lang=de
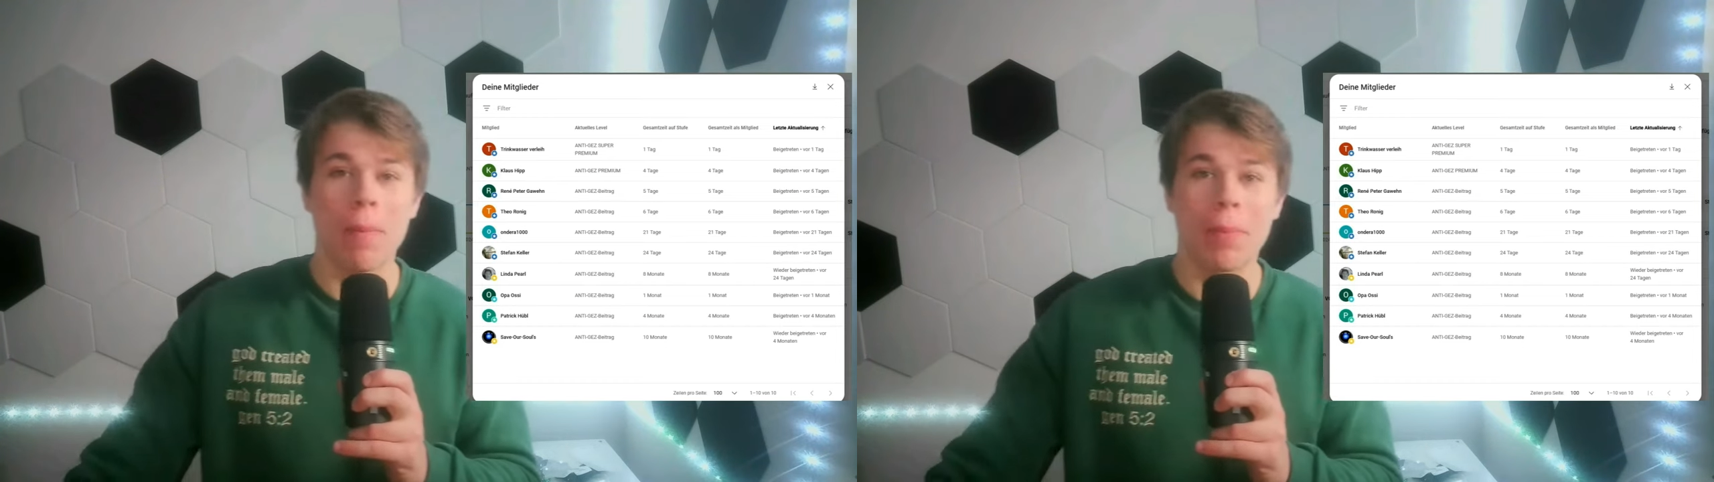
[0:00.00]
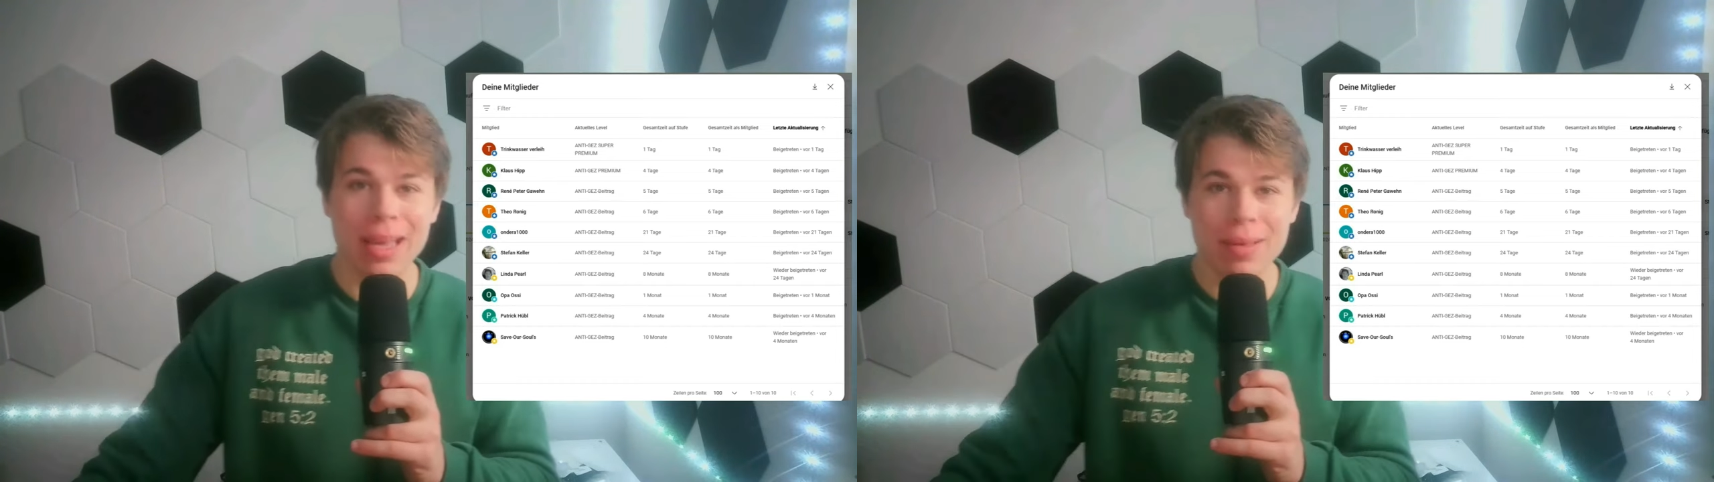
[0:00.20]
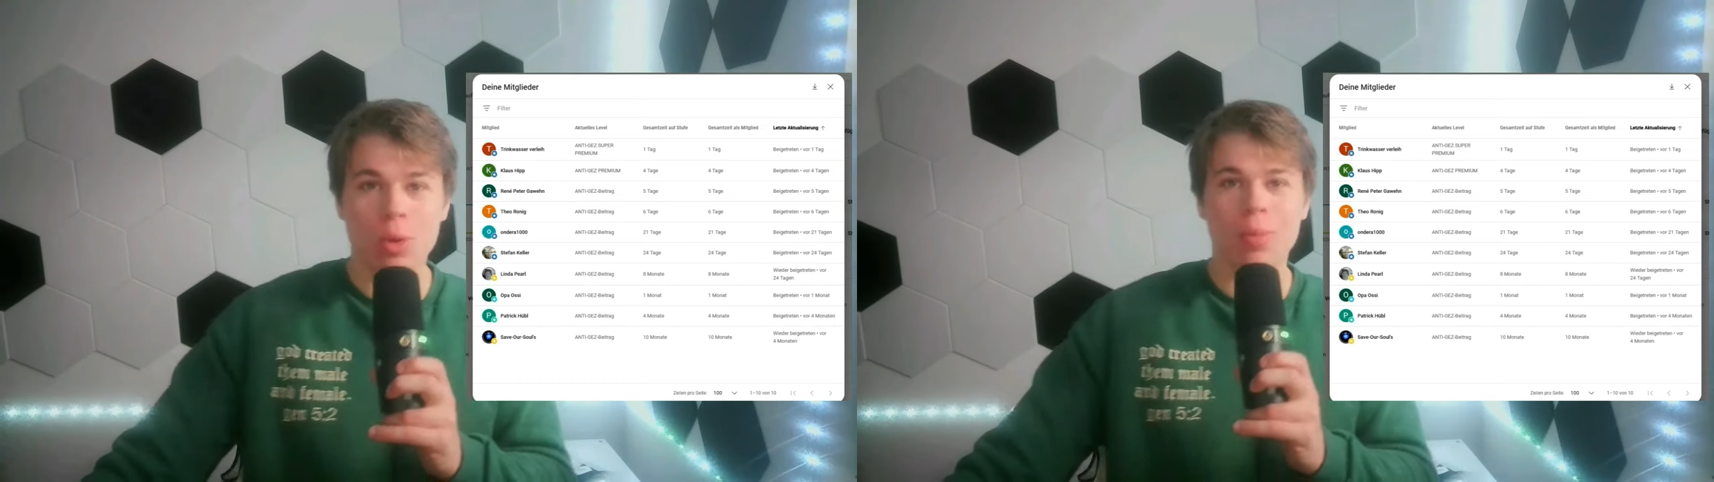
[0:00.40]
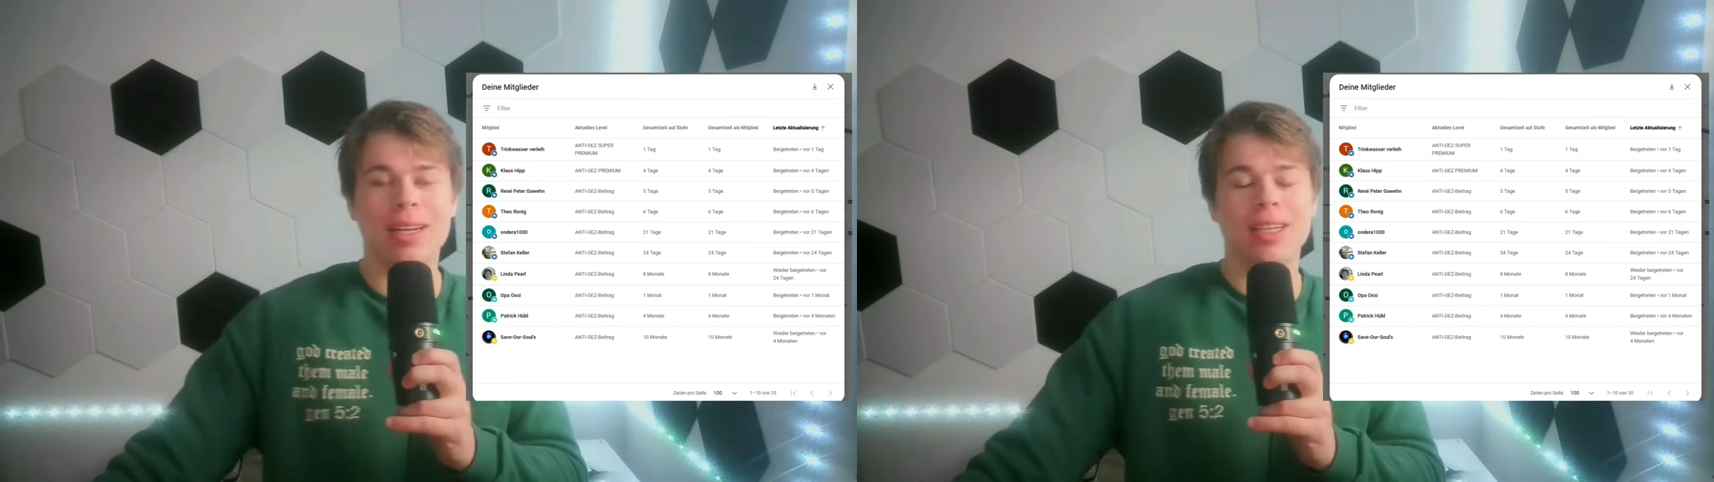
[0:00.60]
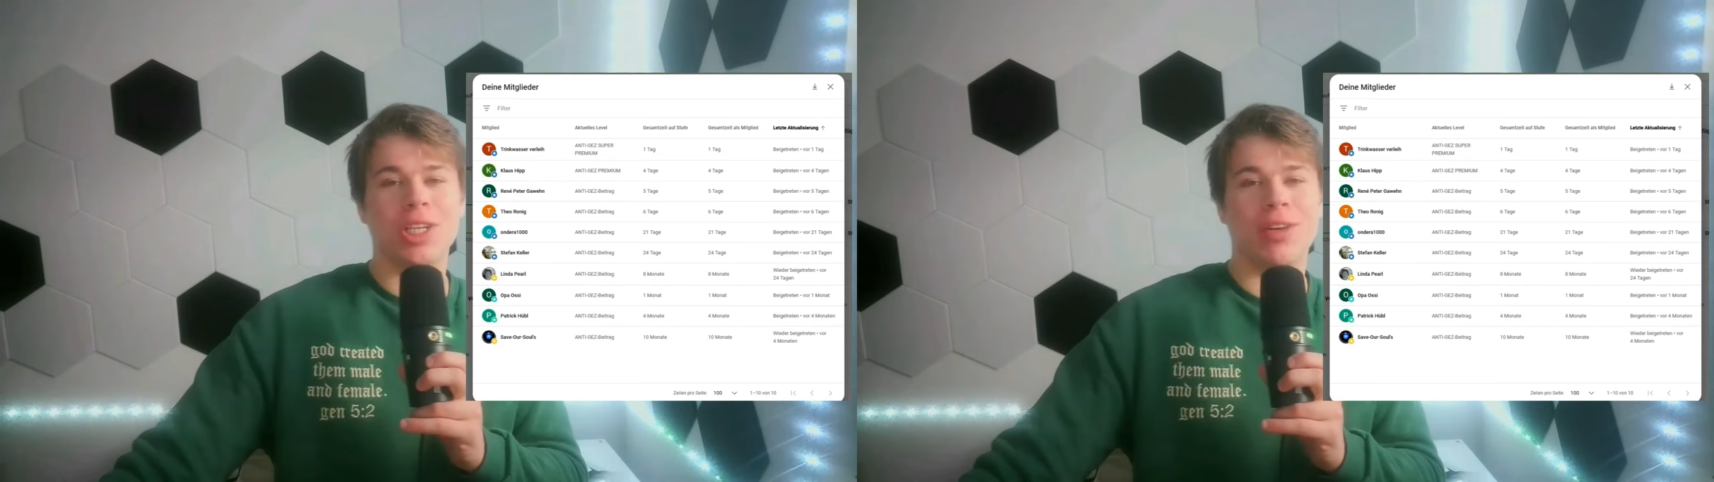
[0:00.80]
Premium
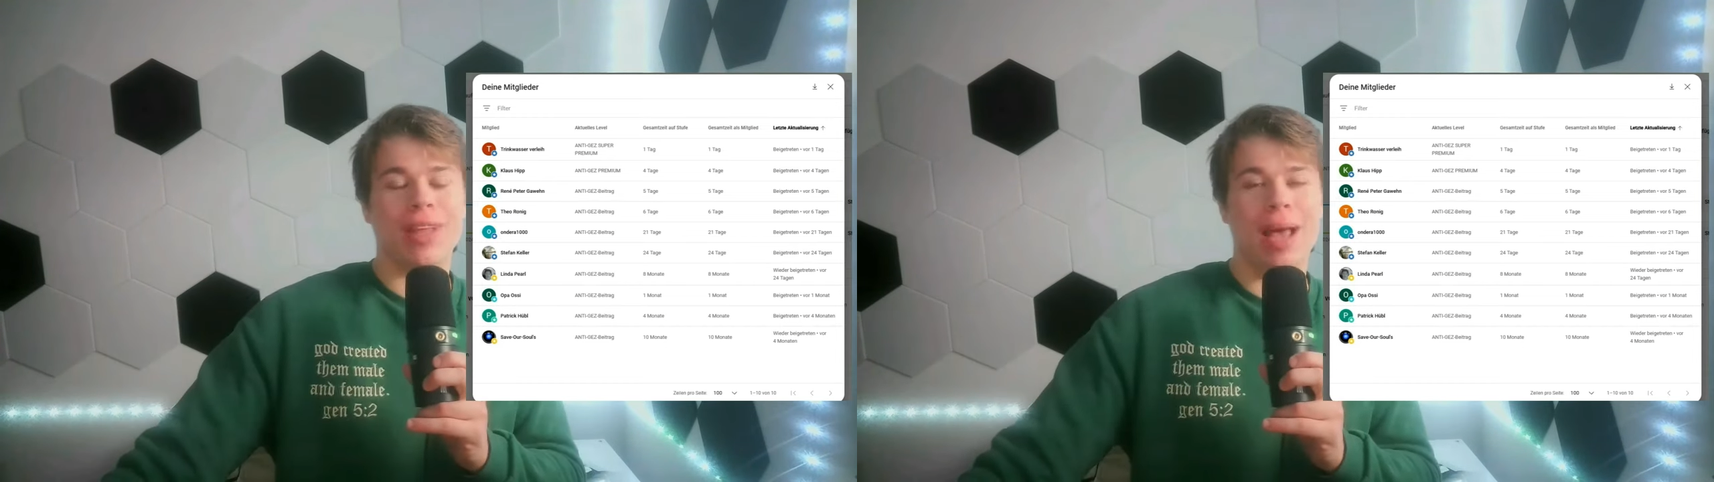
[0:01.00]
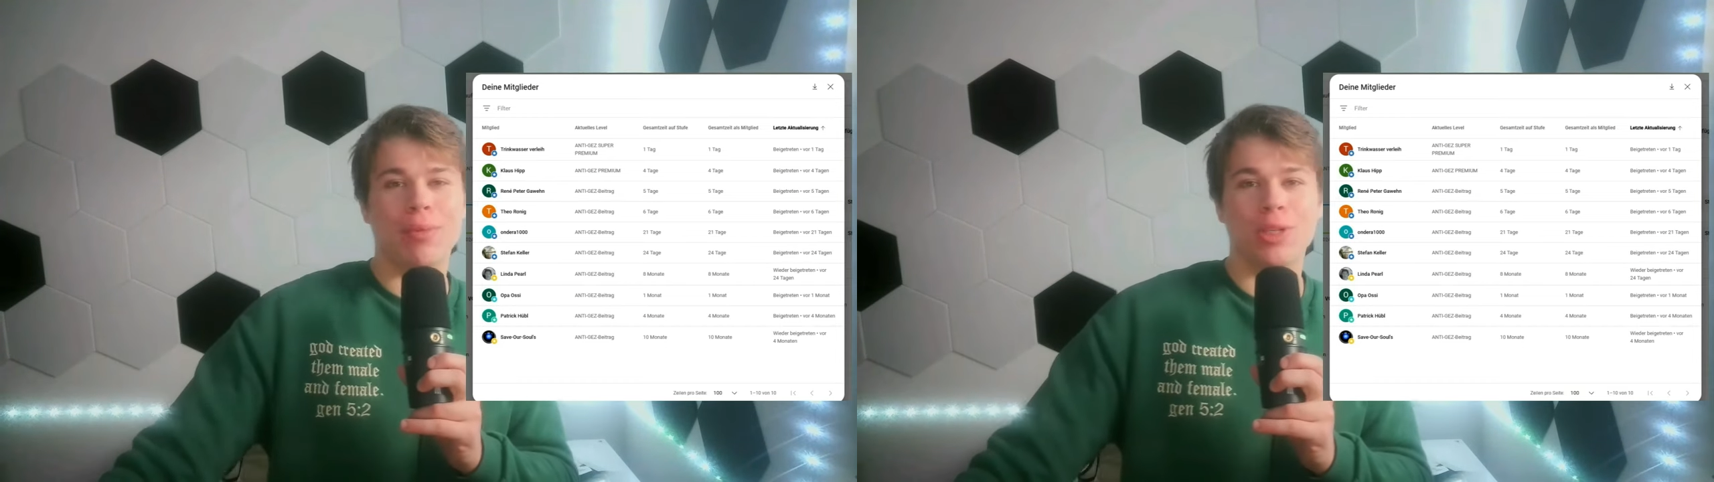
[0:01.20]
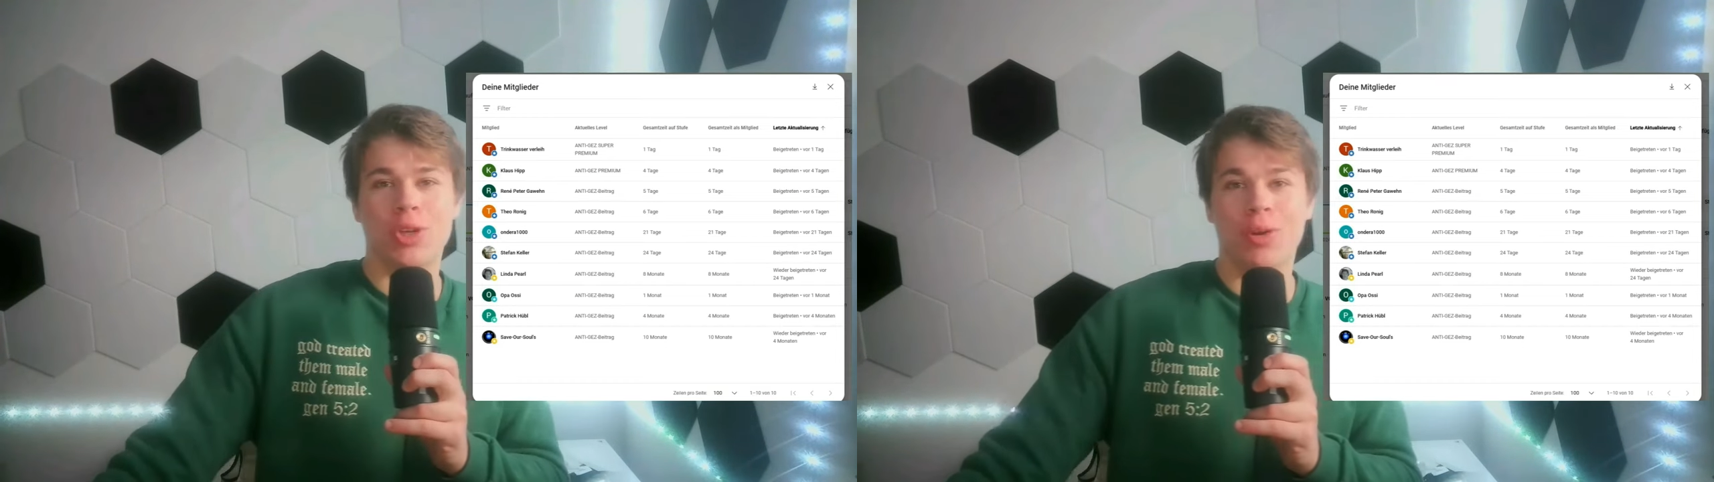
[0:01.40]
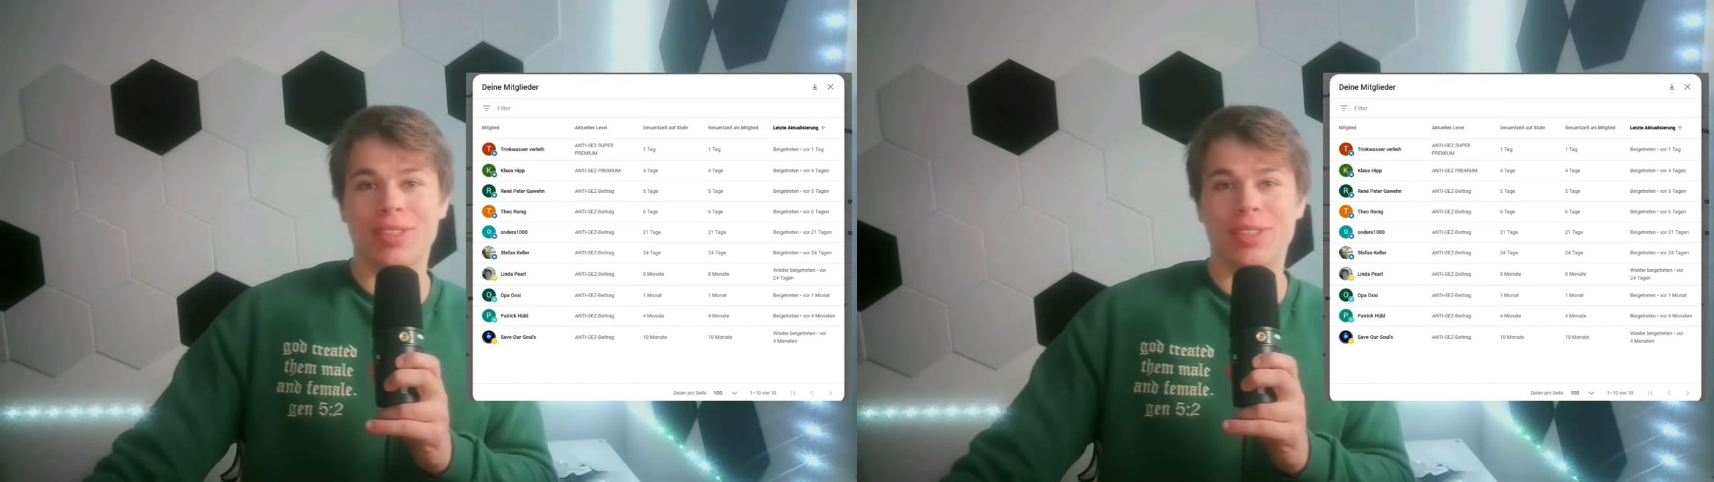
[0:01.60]
Mitgliedschaft abgeschlossen